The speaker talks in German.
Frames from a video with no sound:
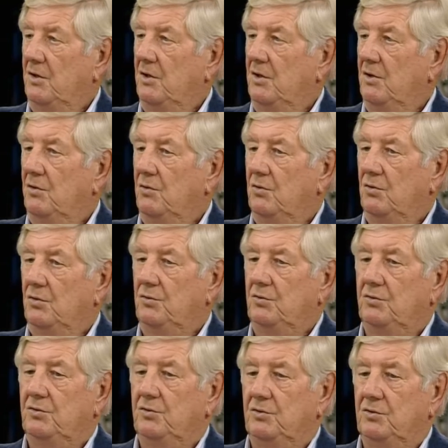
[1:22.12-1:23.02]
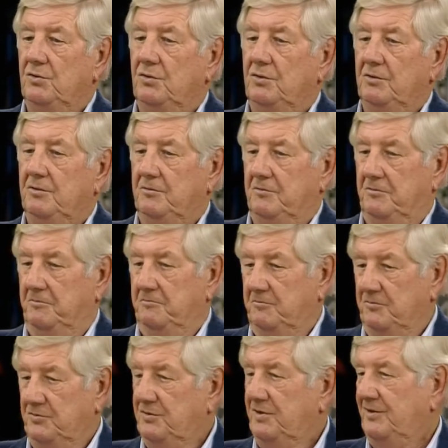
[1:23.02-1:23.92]
Und äh,
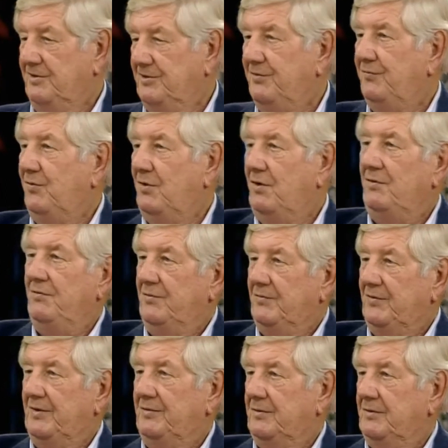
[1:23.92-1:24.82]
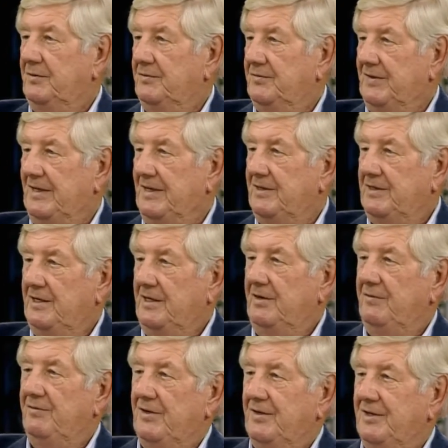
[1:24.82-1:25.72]
stellen Sie sich vor, wir, äh, wir,
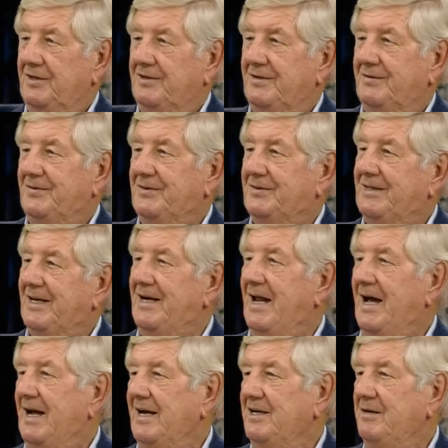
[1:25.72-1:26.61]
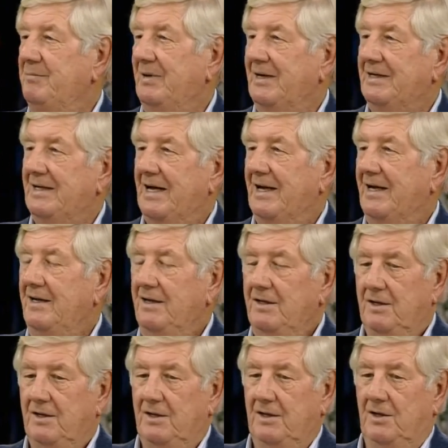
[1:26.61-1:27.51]
jeder wäre jetzt seine eigene Partei
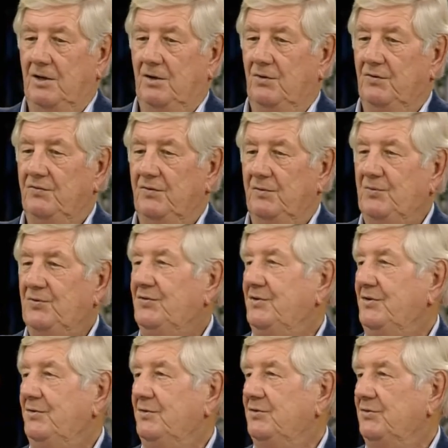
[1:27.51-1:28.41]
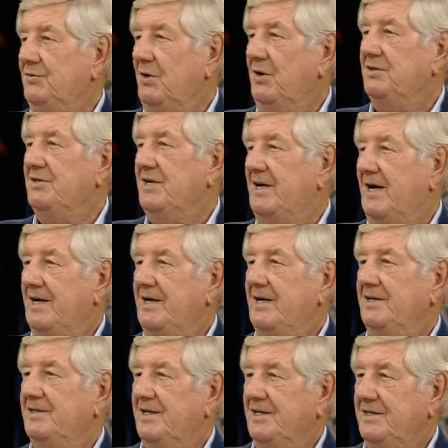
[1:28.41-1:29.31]
und wir müssten uns so
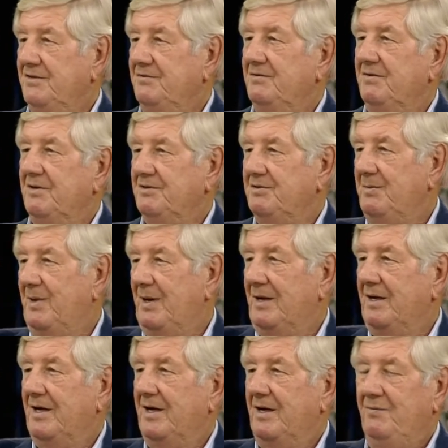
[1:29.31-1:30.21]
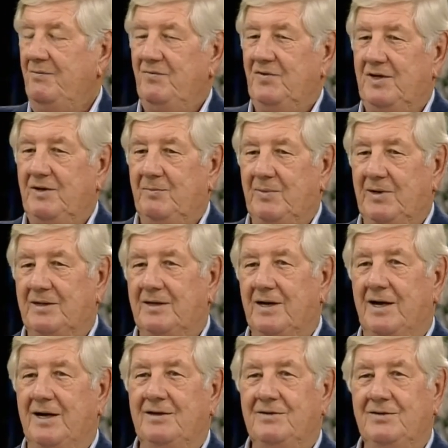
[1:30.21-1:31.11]
auseinandersetzen, wie wir es immer erleben, wie die
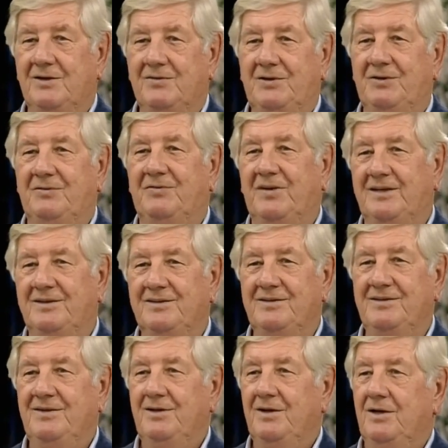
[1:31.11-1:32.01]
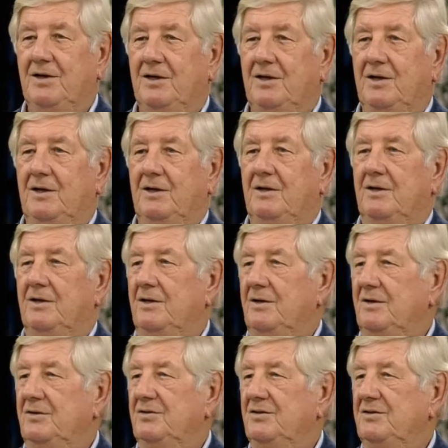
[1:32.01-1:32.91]
Parteien sich die fetzen. Äh,
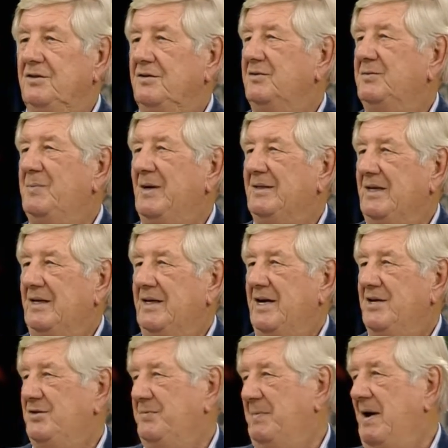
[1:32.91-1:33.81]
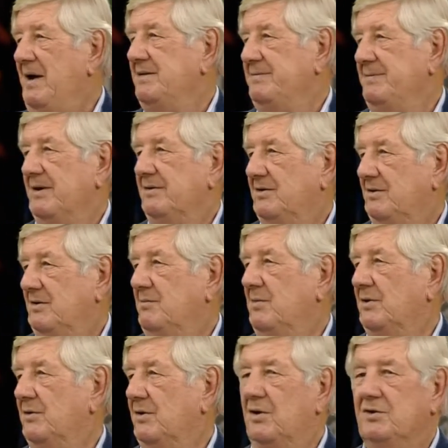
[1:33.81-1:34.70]
genau. Äh, es macht ja keinen Spaß mehr, sich
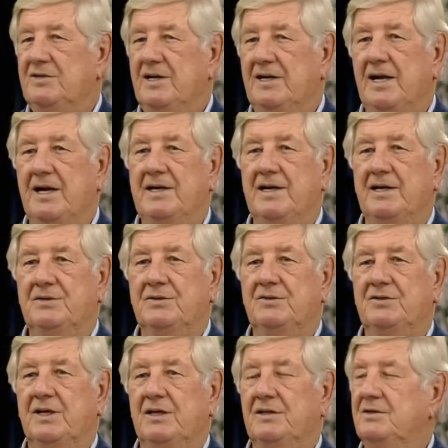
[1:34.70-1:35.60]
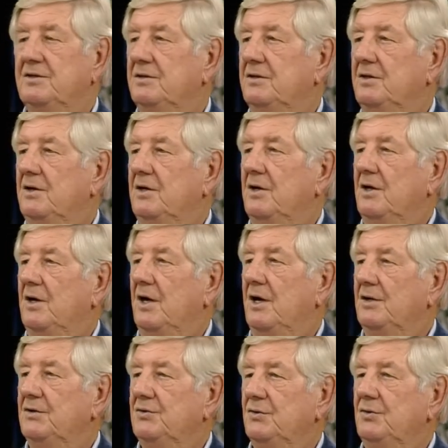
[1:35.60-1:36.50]
immer auseinanderzusetzen.
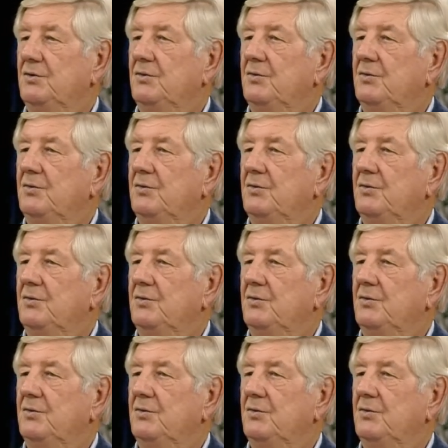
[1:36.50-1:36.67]
Also